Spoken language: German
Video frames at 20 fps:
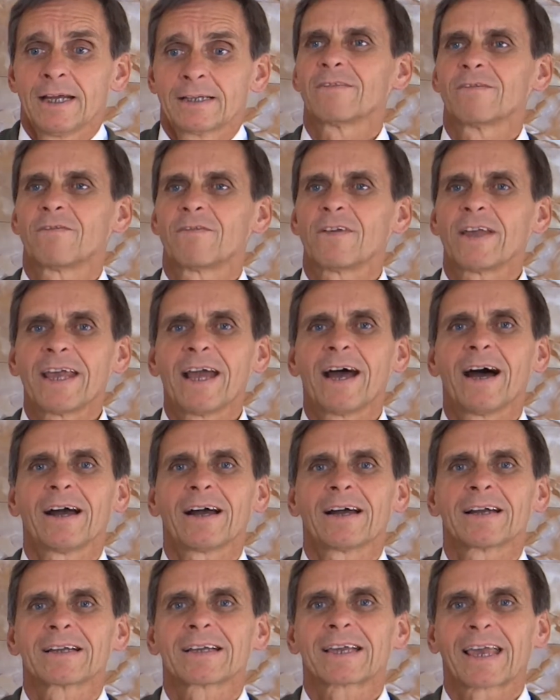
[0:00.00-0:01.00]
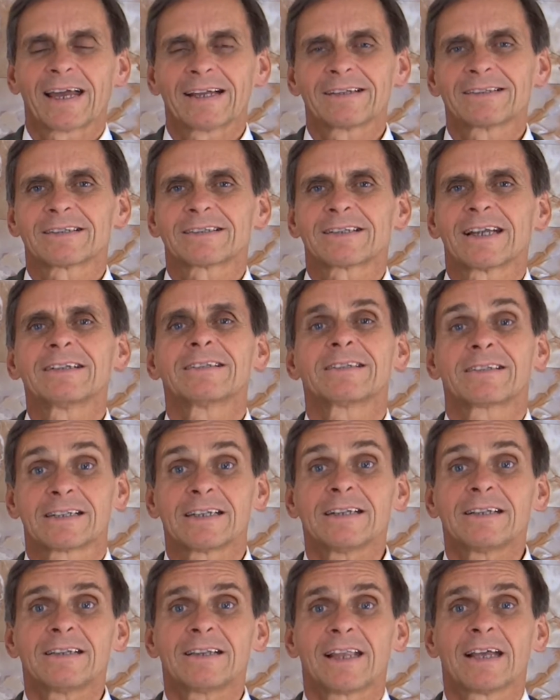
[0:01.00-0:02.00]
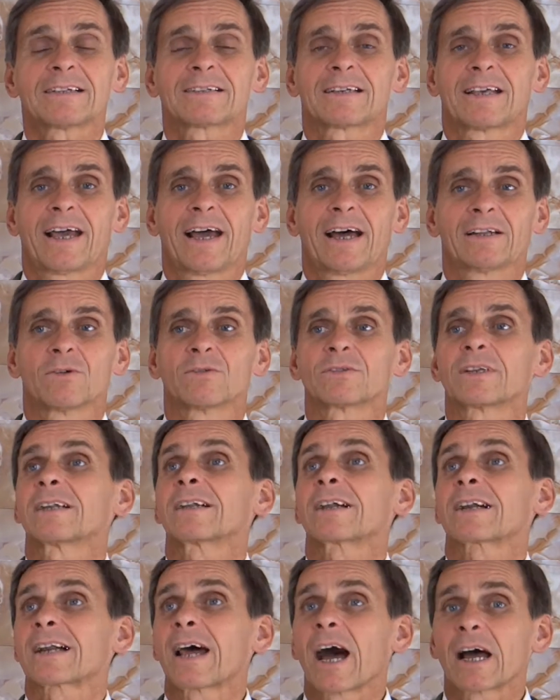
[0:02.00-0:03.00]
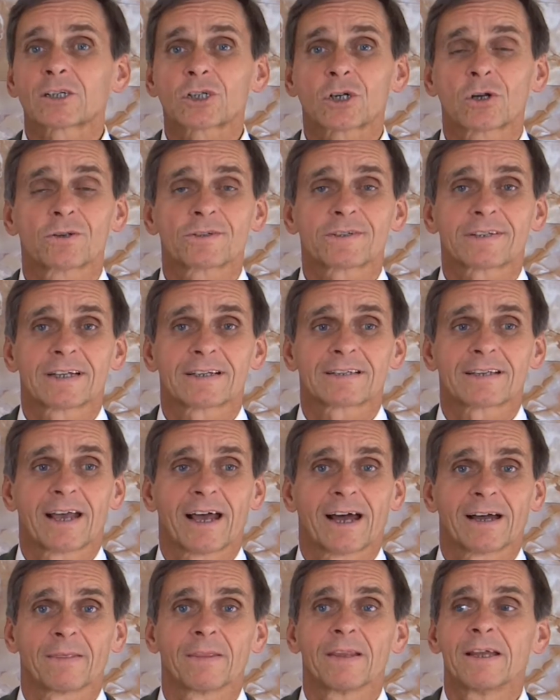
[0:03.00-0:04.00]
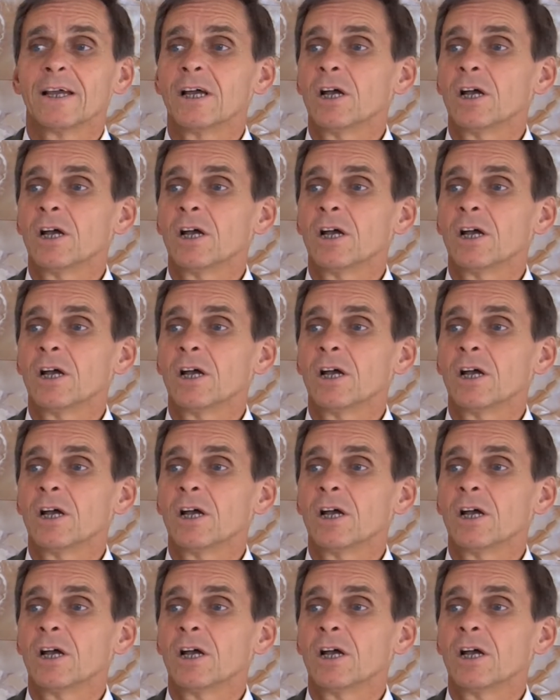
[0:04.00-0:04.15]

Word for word: Wer kennt den Sinn des Herrn und den Ratschluss des Herrn?